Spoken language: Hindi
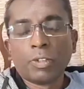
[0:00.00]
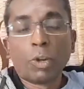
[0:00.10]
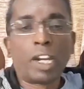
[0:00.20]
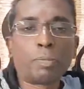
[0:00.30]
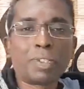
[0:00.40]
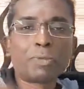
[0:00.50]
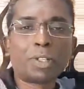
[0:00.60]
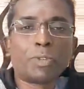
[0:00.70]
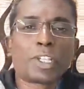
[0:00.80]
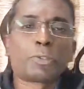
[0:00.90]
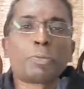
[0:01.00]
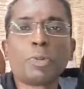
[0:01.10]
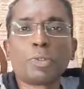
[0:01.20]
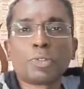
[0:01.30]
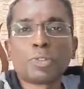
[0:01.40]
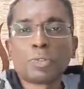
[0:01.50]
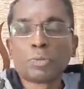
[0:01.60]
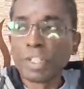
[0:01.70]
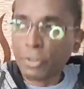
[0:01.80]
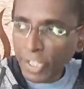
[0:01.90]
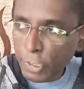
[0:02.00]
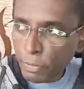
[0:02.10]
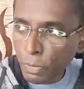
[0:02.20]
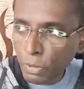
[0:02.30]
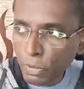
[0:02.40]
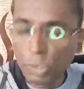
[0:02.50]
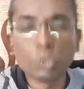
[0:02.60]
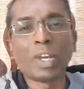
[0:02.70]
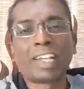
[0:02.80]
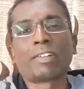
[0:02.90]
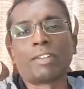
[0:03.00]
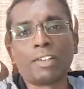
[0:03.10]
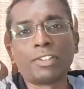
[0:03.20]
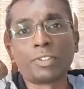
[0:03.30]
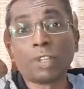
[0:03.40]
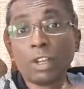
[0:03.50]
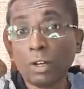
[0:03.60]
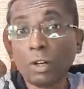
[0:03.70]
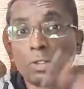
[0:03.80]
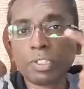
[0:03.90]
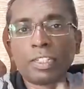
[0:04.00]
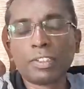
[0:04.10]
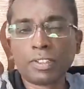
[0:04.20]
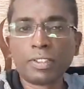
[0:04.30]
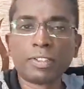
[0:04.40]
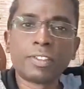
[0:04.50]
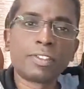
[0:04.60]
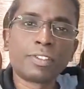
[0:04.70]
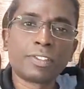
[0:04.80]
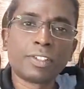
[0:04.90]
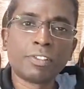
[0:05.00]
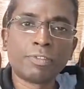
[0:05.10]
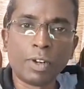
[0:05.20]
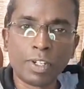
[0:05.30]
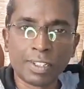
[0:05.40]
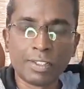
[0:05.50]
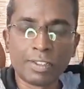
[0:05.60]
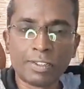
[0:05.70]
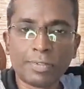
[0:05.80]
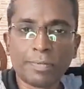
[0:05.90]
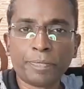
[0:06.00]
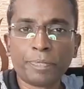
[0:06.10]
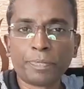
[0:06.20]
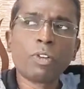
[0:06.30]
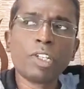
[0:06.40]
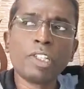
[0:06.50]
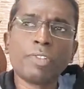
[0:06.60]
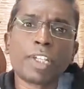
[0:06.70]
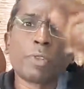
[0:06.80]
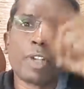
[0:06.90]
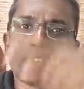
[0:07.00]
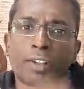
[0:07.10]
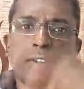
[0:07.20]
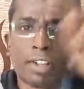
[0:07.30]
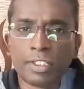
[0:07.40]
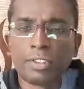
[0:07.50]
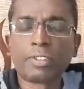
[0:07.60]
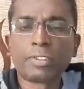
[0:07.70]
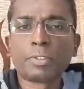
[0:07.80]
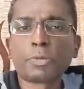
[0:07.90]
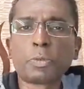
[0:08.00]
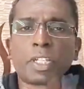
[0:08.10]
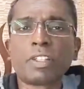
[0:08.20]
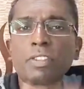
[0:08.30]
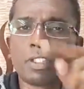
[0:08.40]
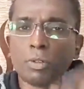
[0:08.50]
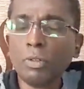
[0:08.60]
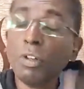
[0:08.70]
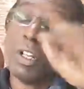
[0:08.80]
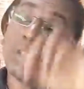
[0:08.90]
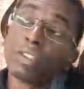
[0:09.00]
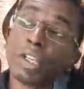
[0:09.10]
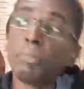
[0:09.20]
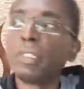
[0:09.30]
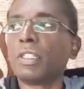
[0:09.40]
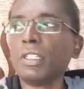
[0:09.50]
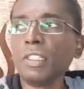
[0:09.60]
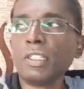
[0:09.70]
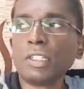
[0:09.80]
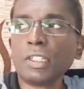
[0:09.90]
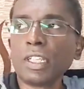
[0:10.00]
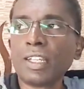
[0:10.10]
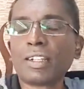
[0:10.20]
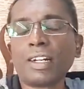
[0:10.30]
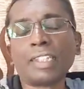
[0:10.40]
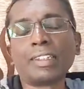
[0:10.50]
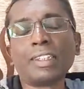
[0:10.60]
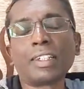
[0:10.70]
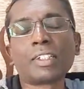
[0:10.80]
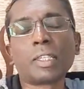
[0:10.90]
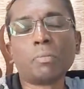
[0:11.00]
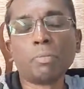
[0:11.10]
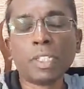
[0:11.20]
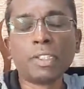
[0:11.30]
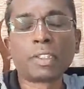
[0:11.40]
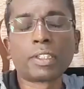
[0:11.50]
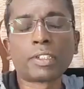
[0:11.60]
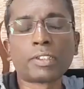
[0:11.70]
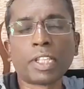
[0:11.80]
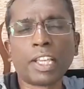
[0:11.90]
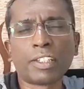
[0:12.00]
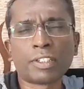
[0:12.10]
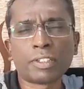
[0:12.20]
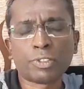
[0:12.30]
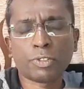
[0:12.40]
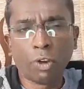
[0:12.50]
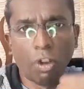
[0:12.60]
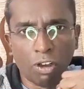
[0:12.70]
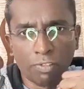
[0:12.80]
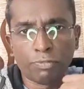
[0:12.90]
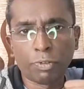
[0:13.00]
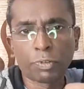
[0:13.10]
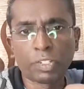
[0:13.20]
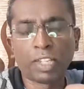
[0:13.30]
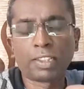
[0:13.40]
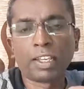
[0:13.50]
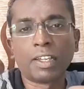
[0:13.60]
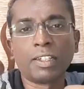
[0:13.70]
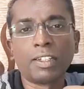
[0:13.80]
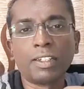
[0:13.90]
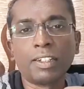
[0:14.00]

what happens when you expose? When you expose, you acknowledge, oh, there is a fault here. only when you acknowledge jab swikriti ho tab hi ek andar se bhitar se ek strong force aata hai